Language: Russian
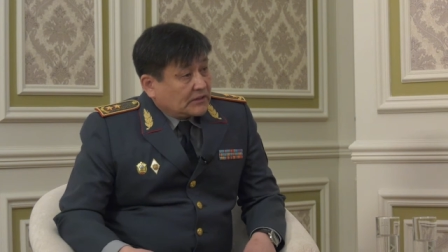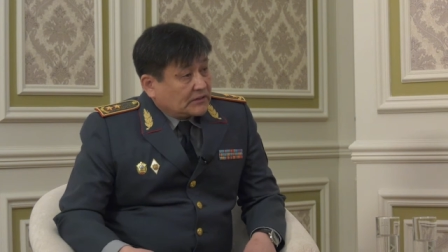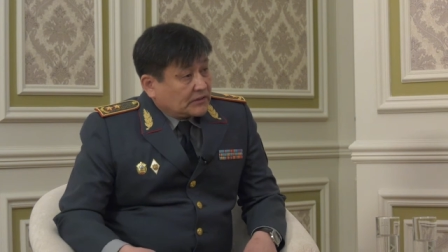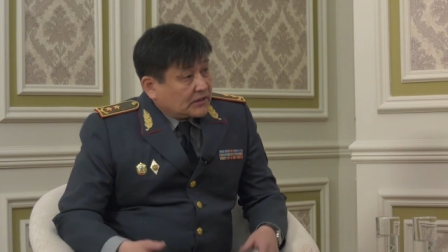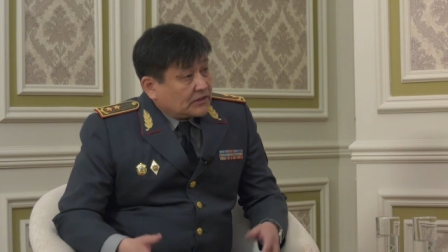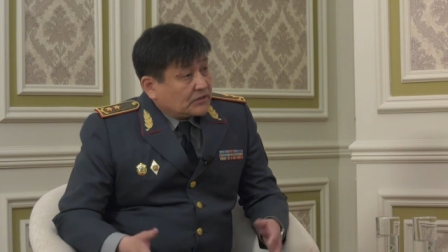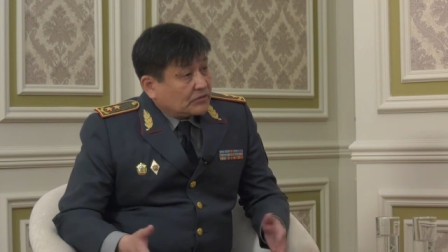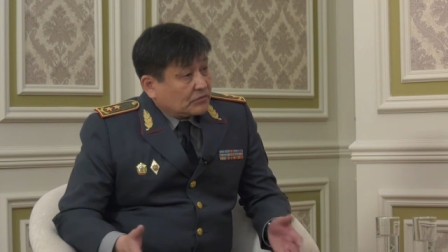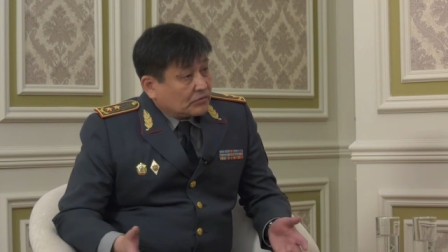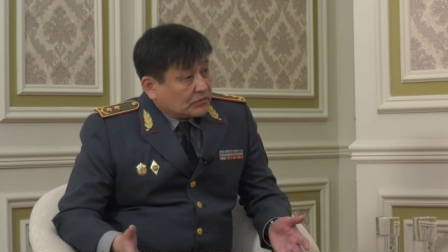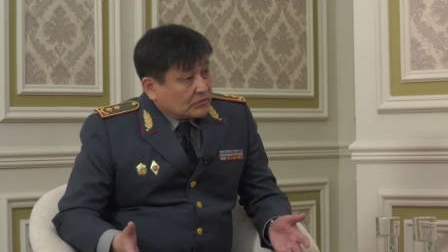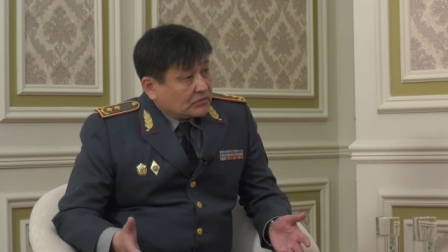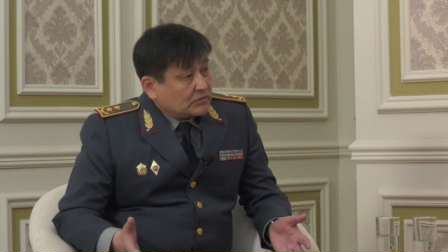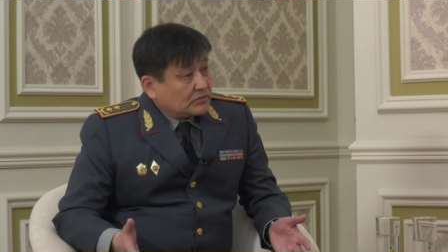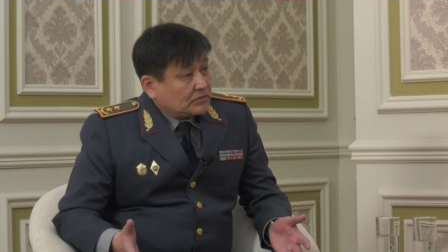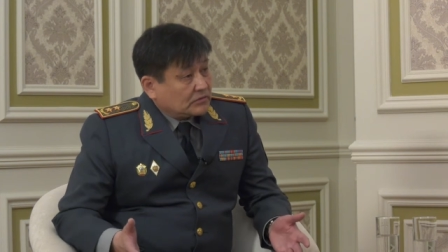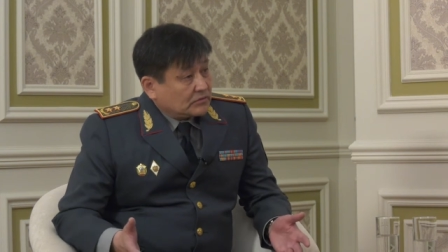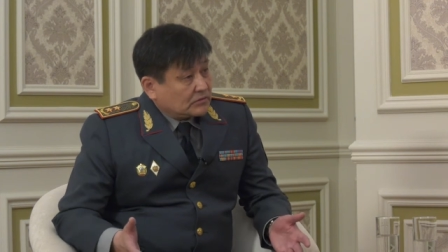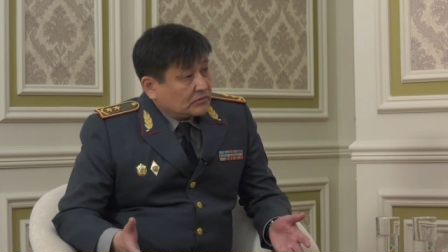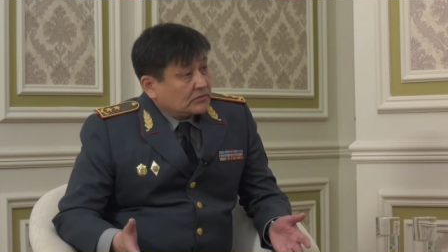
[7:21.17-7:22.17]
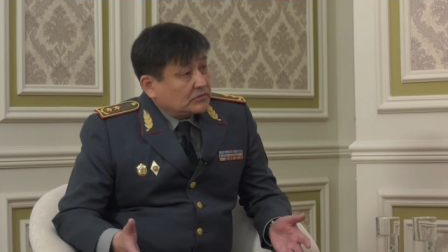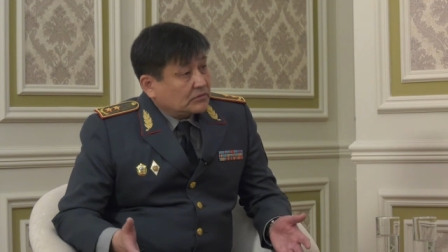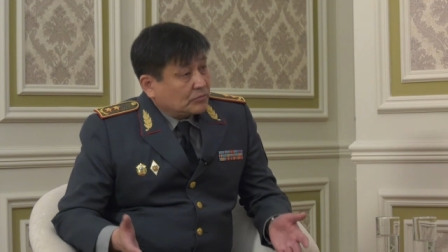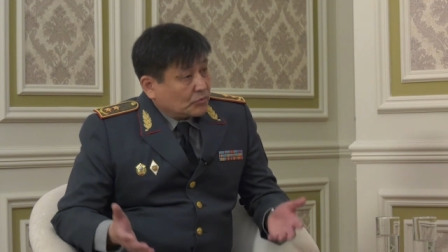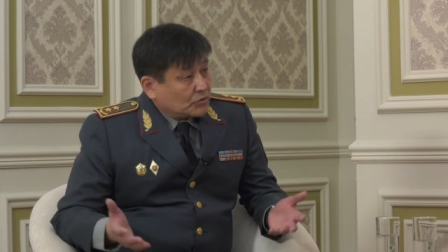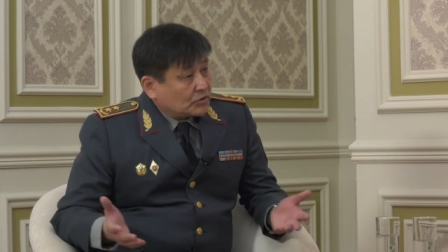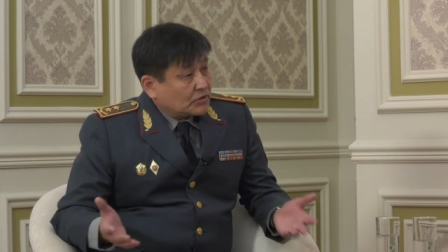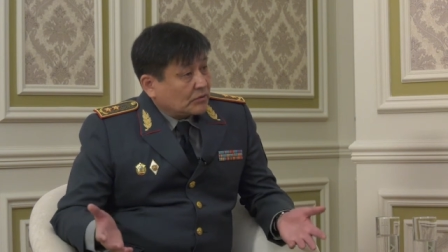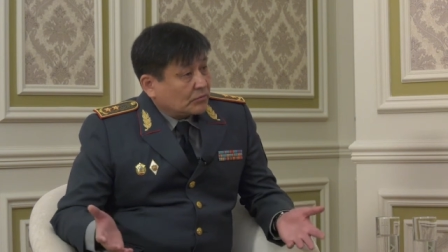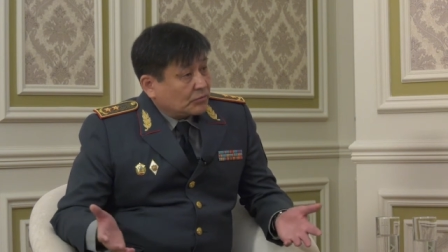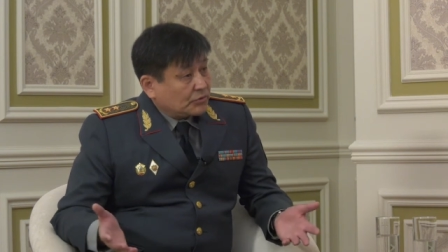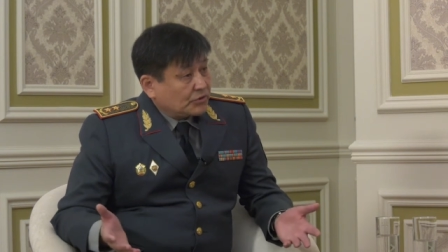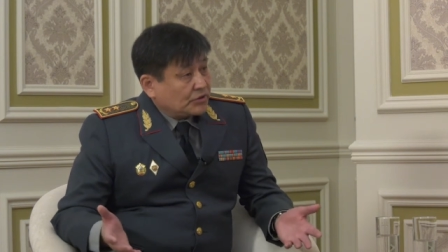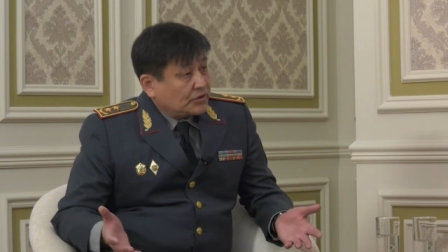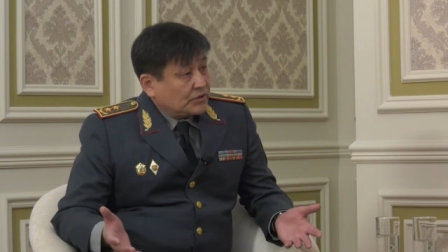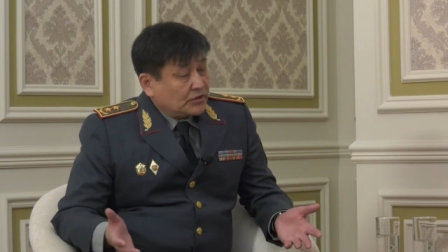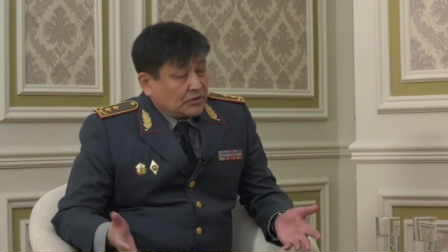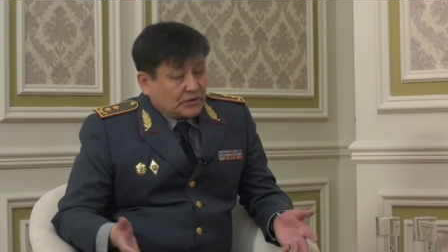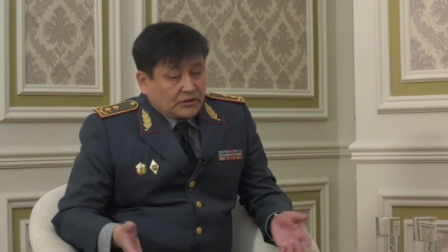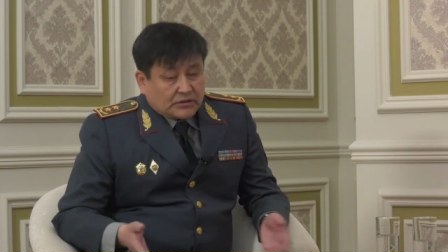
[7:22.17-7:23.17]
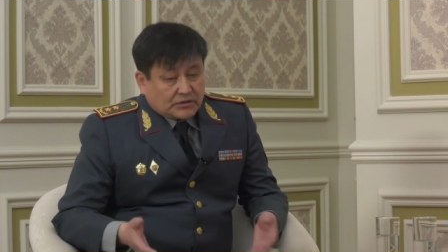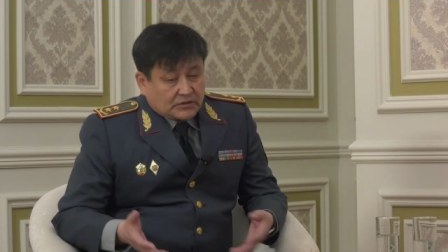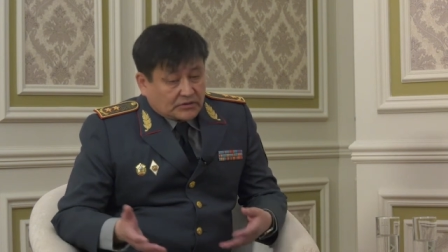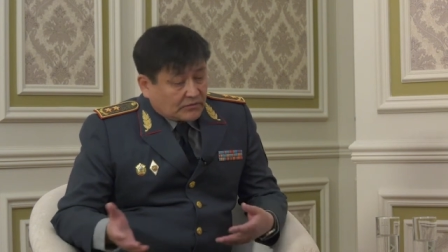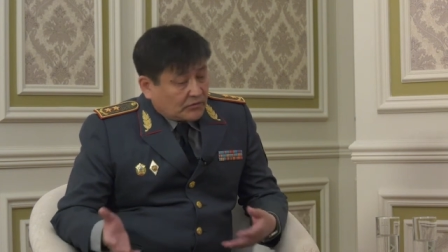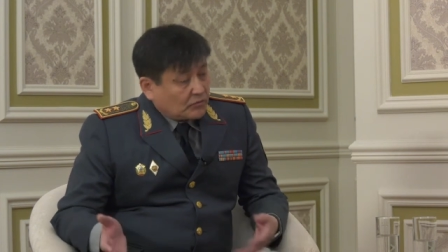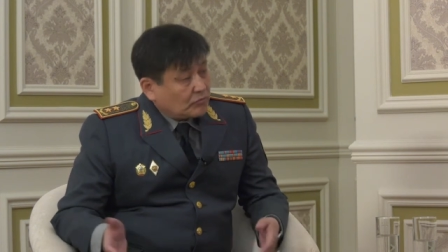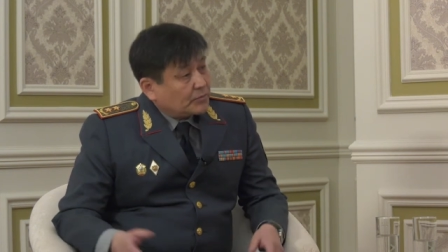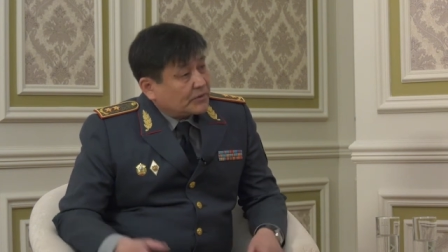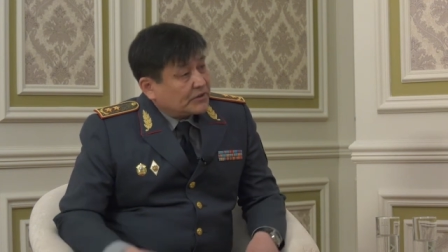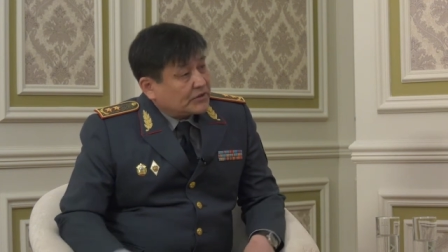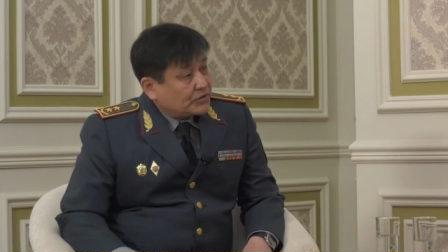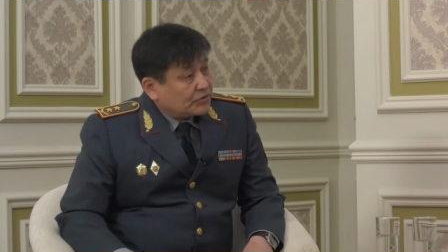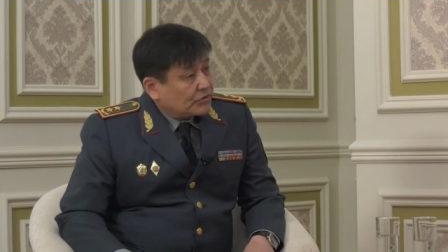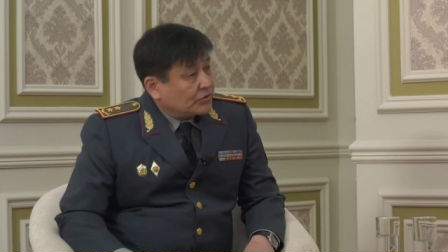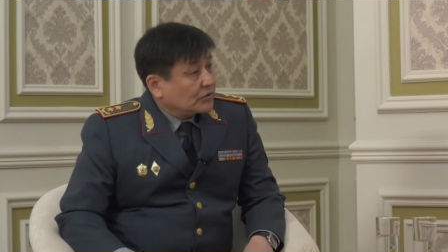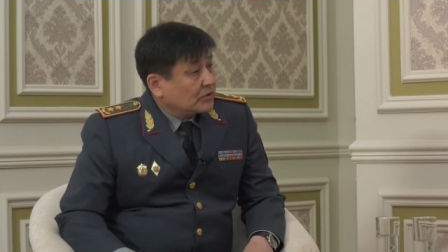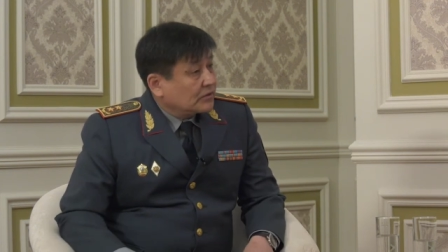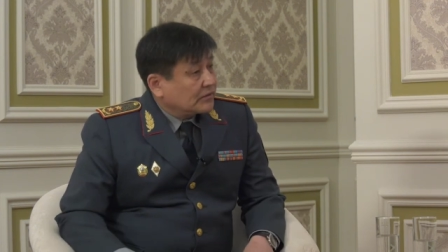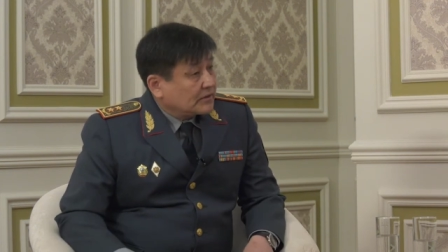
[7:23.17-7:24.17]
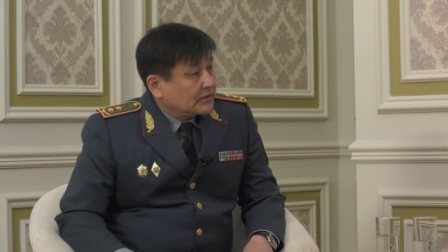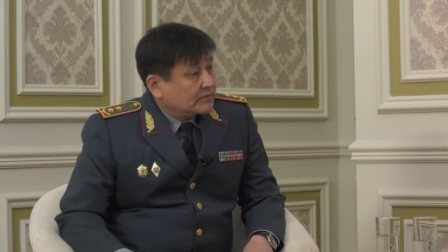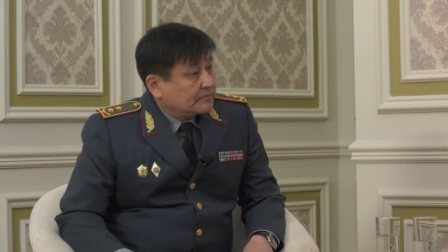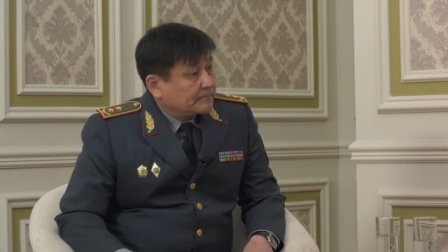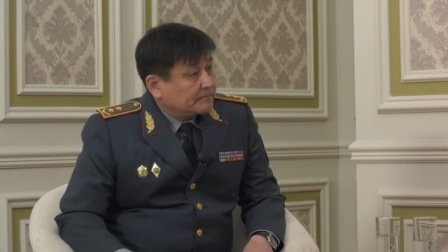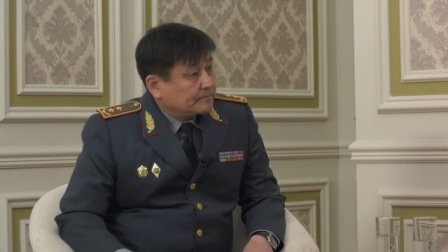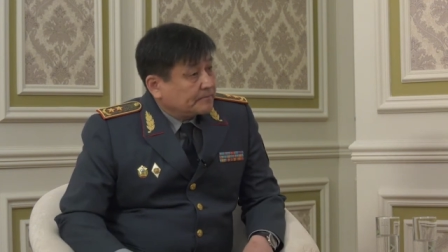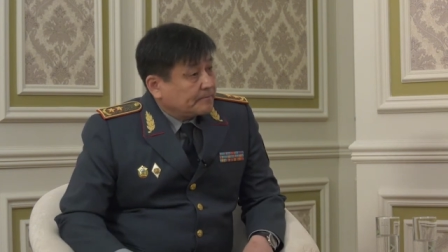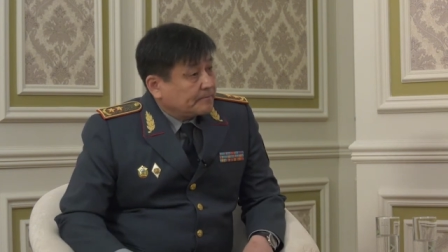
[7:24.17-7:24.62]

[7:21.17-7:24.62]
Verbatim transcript: значит, он сможет обучить и своего подчиненного.